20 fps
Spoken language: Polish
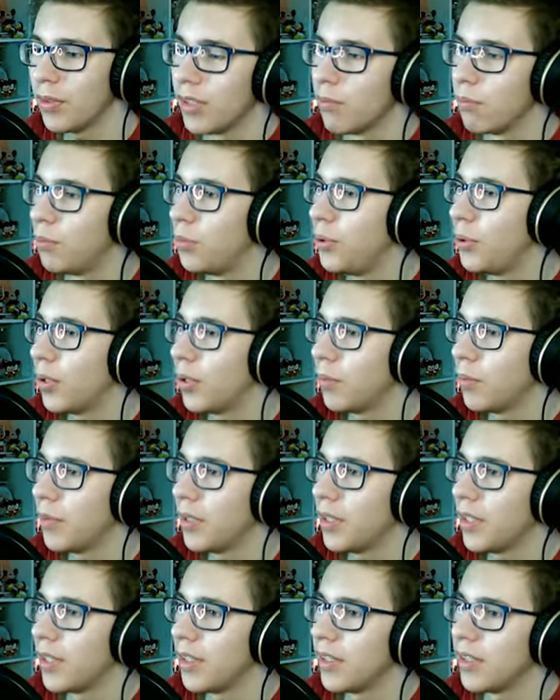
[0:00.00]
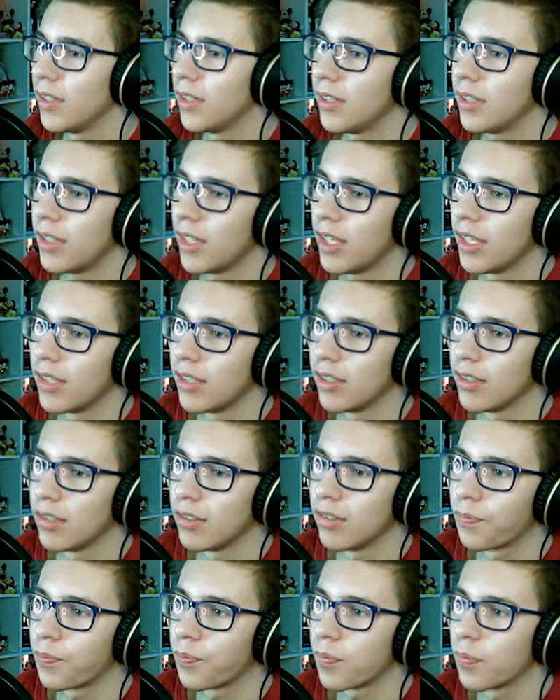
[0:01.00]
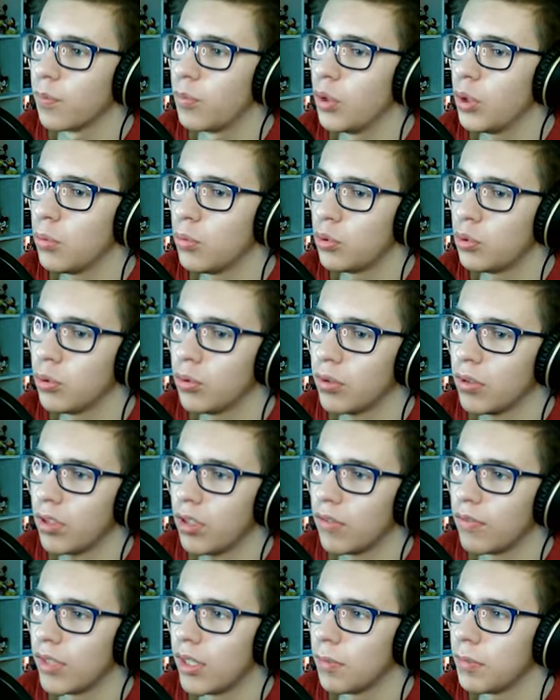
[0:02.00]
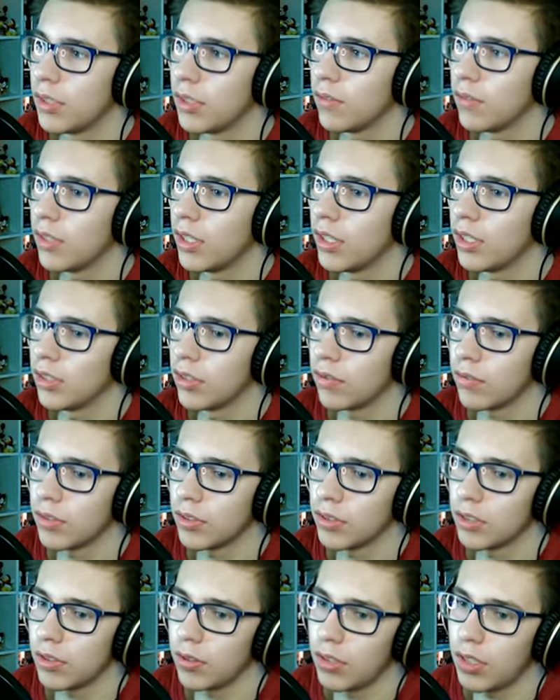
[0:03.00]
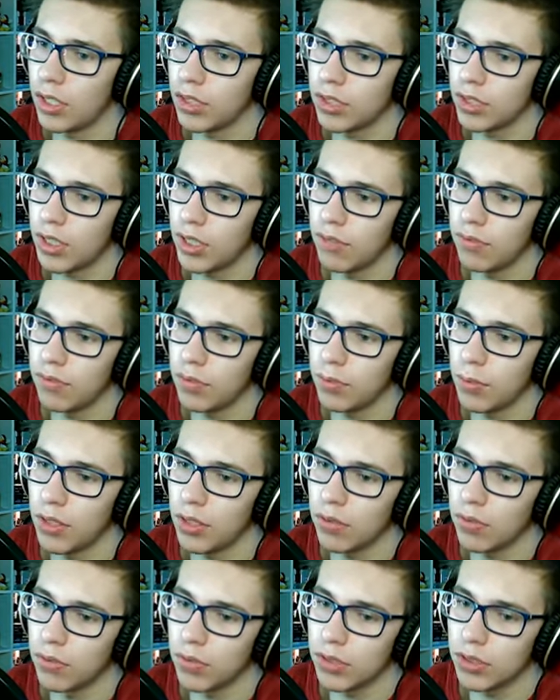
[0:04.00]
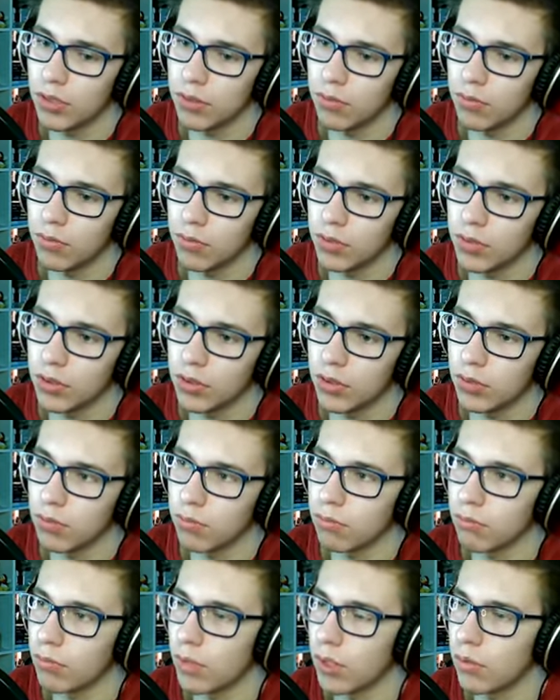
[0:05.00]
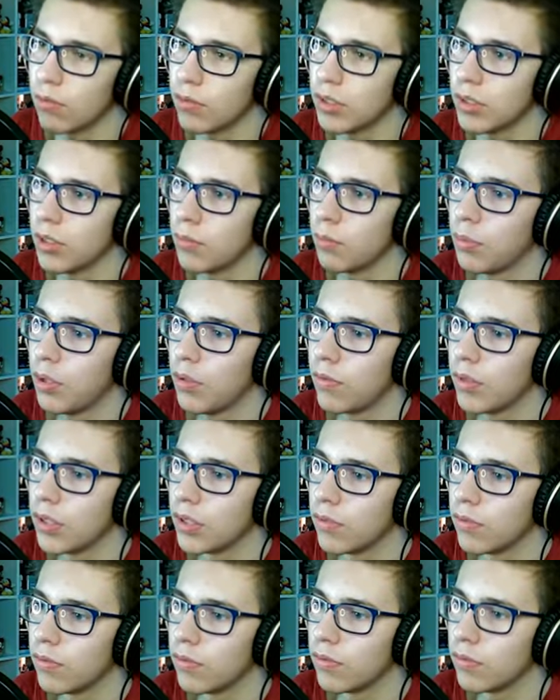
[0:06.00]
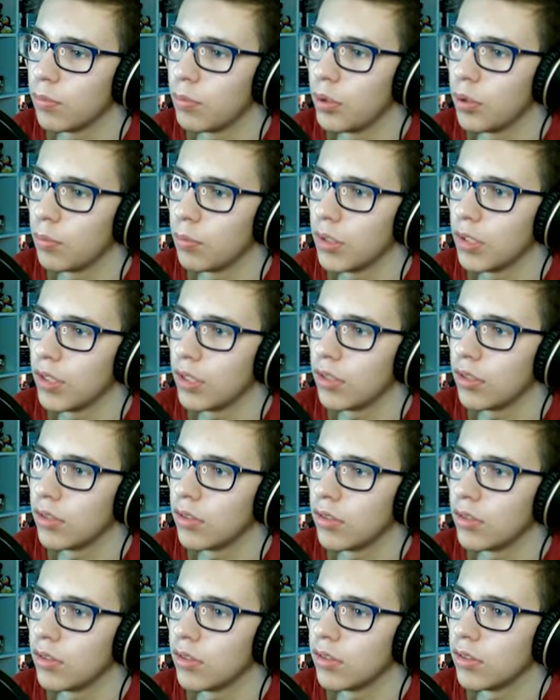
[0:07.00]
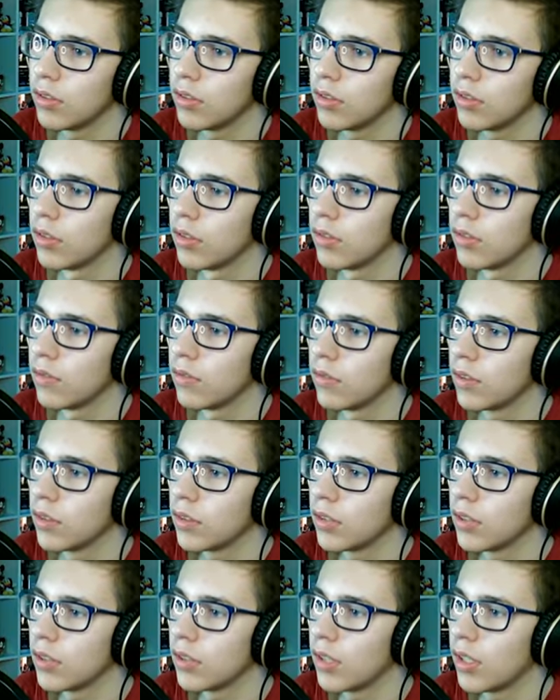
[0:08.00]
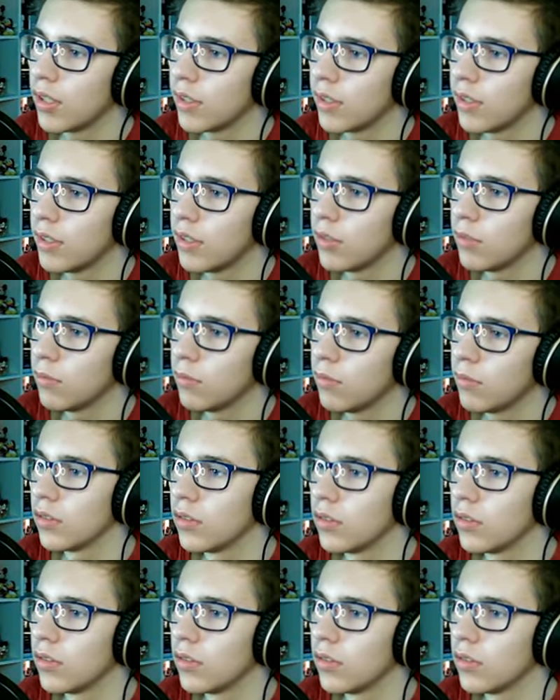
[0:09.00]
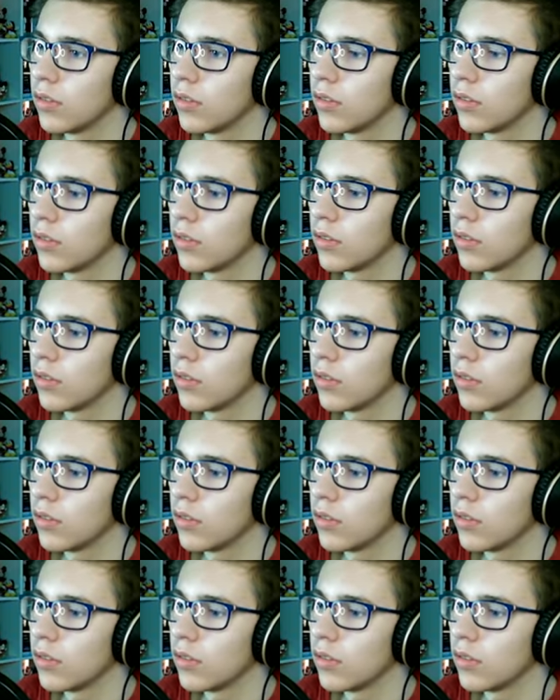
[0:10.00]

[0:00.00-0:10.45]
biom e, ten, biom dżunglowy, a mi się wydaje, że właśnie Lash Cave'y będą mają występować w biomie e, właśnie takim, co...